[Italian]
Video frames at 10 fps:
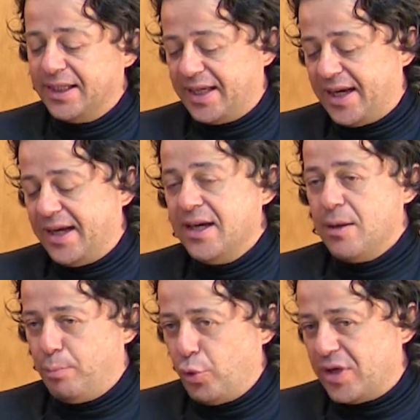che
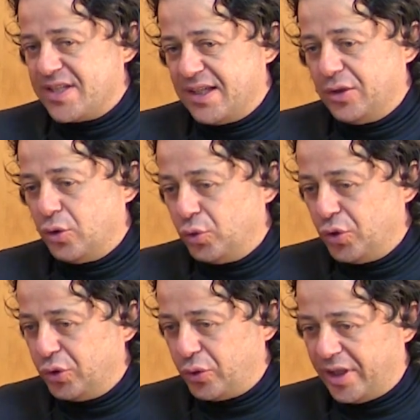pur essendo un
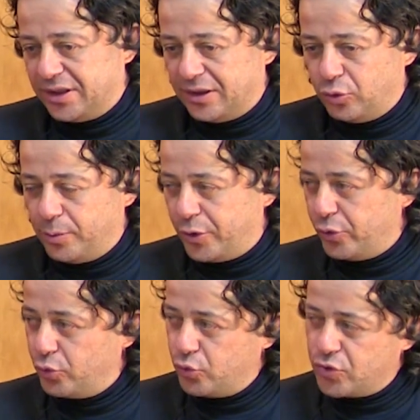dottorato a numero
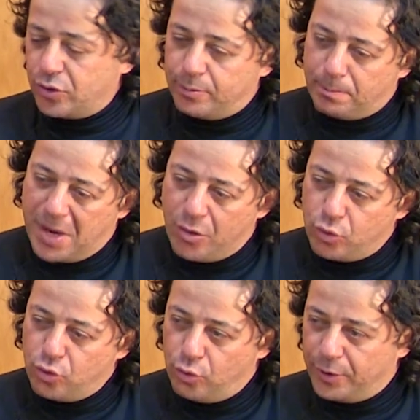chiuso, ma
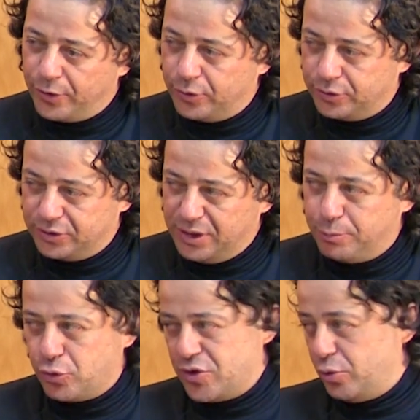un numero di
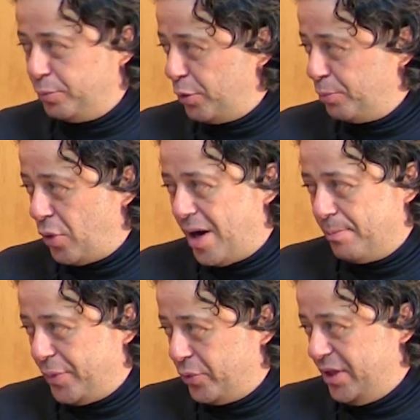posti un po' più
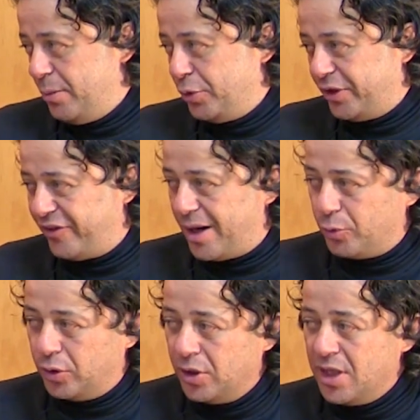ampio, quindi
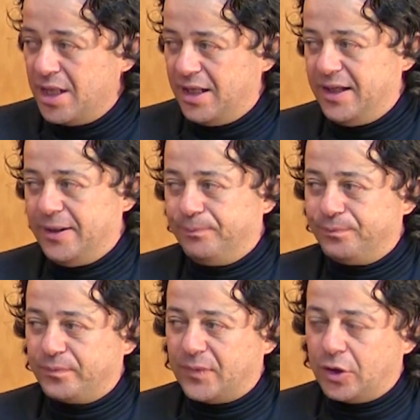potevamo,
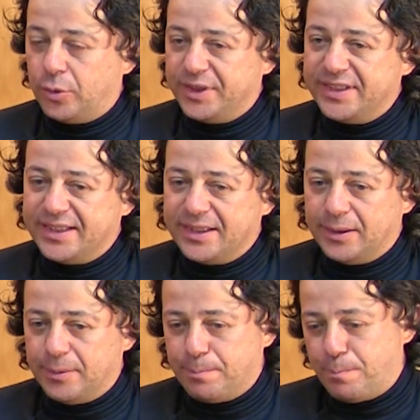ehm, come
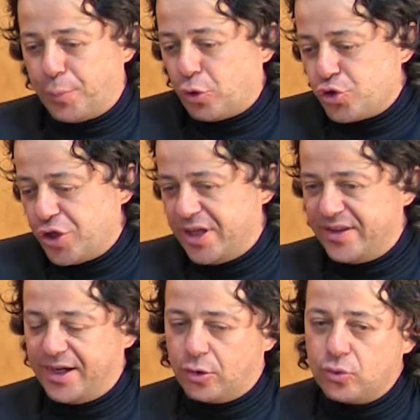dire,
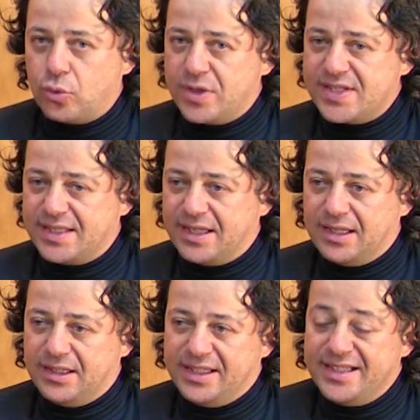procedere con
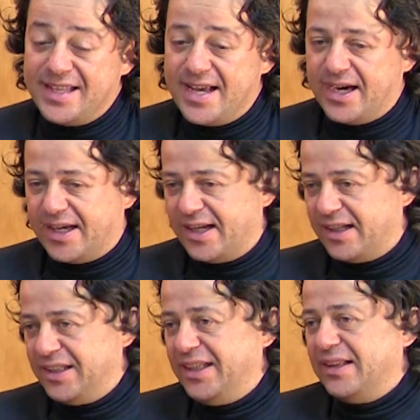questa idea che
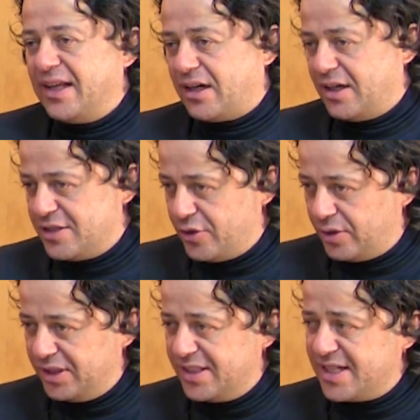era
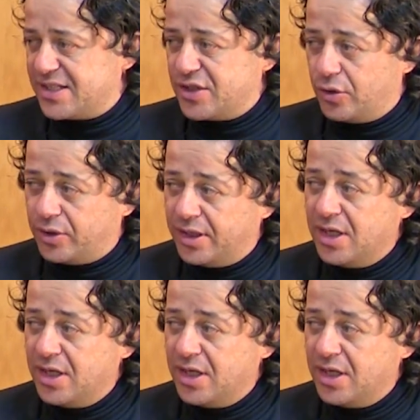l'internazionalizzazione,